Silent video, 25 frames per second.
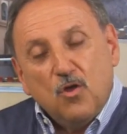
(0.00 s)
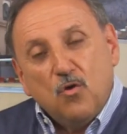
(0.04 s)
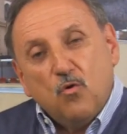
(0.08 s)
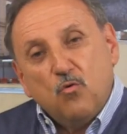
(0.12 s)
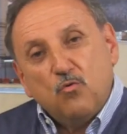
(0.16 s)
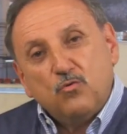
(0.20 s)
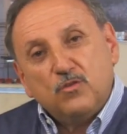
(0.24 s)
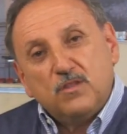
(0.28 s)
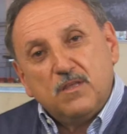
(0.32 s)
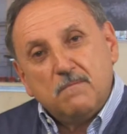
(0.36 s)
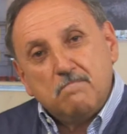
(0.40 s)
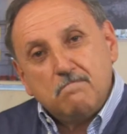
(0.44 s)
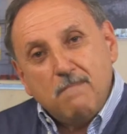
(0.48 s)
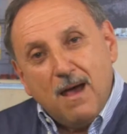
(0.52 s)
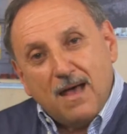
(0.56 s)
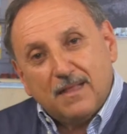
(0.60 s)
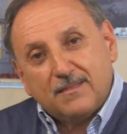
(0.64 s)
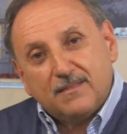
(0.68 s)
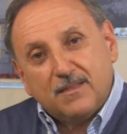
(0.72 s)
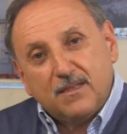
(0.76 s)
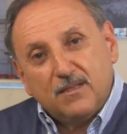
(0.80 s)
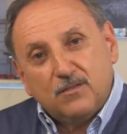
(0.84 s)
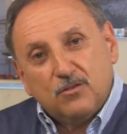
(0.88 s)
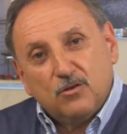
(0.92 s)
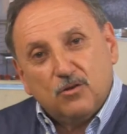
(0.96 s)
un
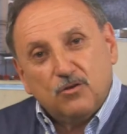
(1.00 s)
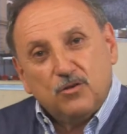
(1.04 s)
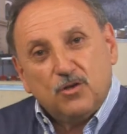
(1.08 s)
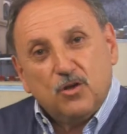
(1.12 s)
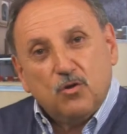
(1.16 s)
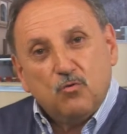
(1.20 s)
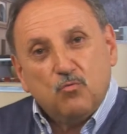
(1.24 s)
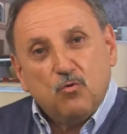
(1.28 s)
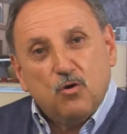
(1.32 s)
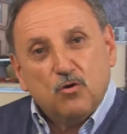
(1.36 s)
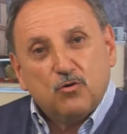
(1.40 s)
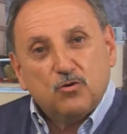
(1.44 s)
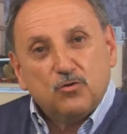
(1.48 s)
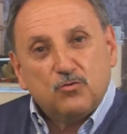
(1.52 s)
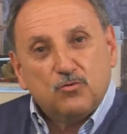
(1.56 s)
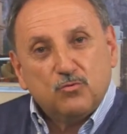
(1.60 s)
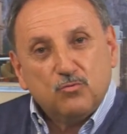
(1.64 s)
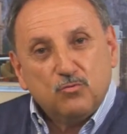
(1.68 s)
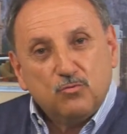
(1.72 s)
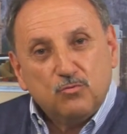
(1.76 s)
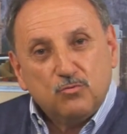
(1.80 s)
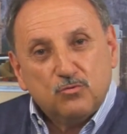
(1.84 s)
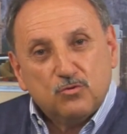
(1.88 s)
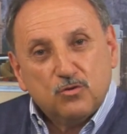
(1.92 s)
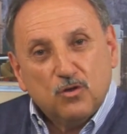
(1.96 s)
dibattito in un luogo
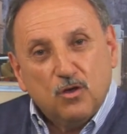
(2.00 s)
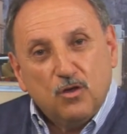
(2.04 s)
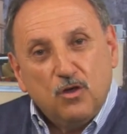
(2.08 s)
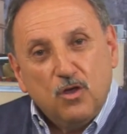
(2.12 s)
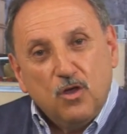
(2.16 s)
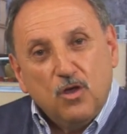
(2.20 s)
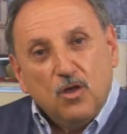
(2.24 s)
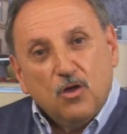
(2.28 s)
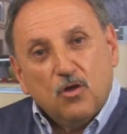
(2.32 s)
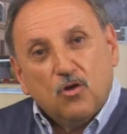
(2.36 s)
chiuso,